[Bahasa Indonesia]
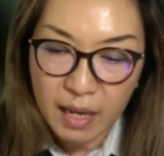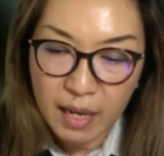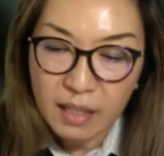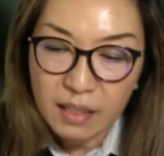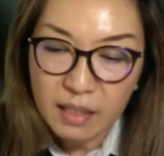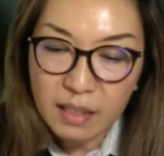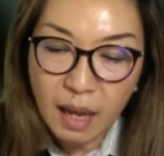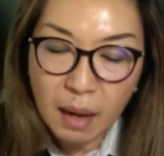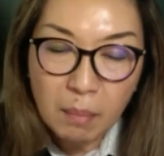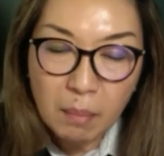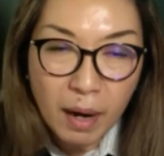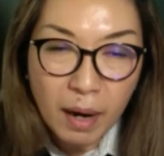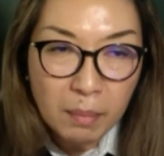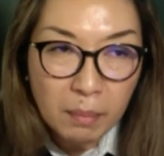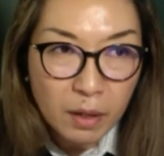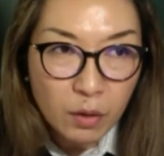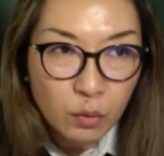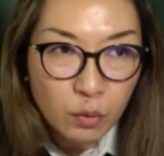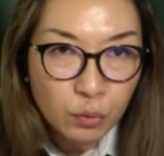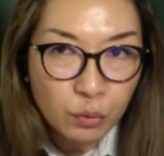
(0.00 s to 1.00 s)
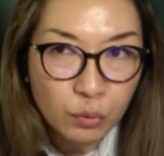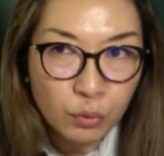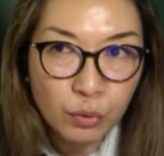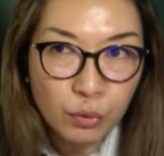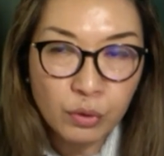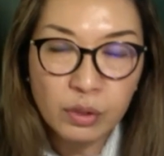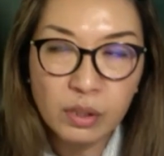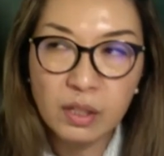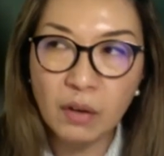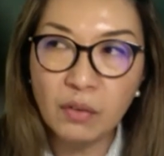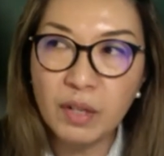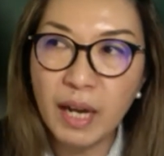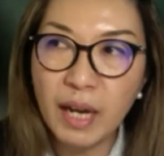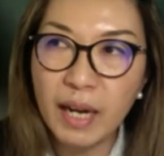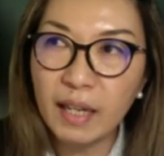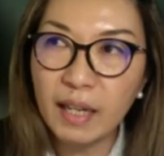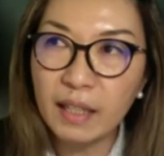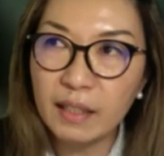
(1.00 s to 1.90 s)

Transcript: sabar menunggu saudara